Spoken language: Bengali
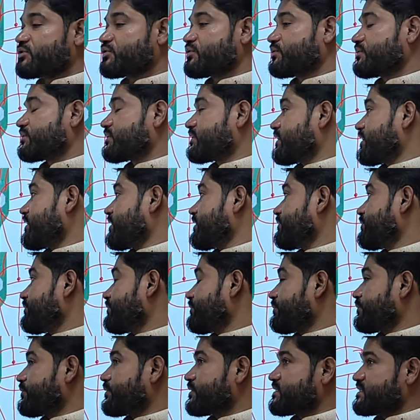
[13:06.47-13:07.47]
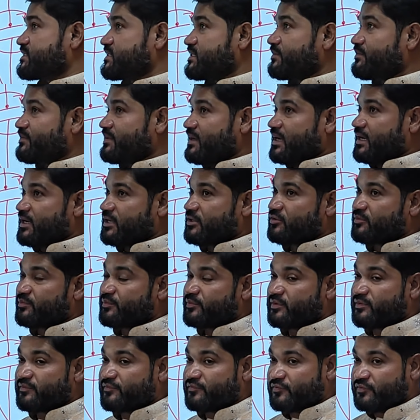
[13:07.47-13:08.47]
সেকশনটা সিম লাগানোর
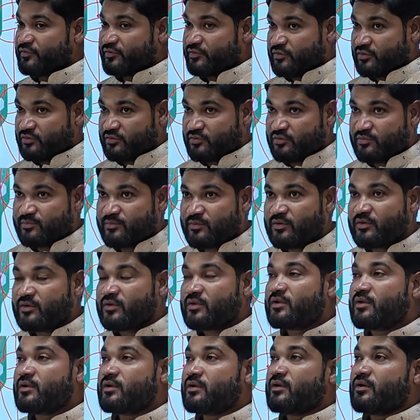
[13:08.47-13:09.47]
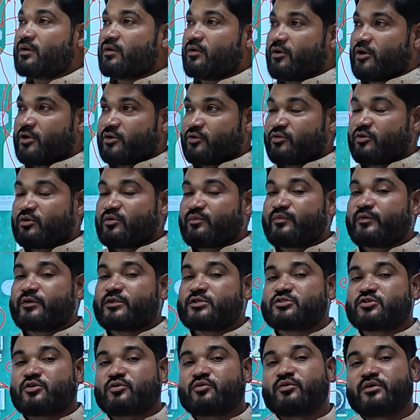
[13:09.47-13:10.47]
পরে ফোন অন করব অন করার
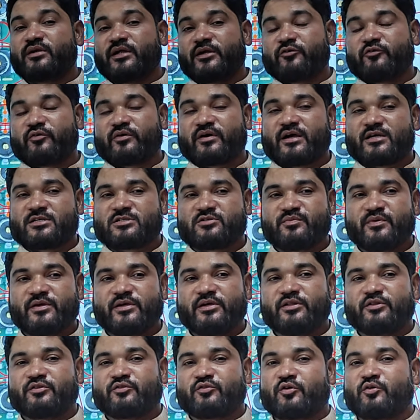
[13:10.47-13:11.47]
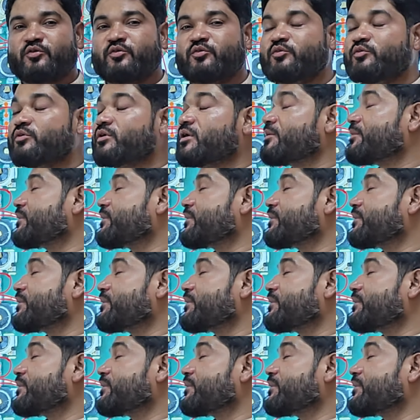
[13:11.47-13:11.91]
পরে যখন নেটওয়ার্ক আসবে তখন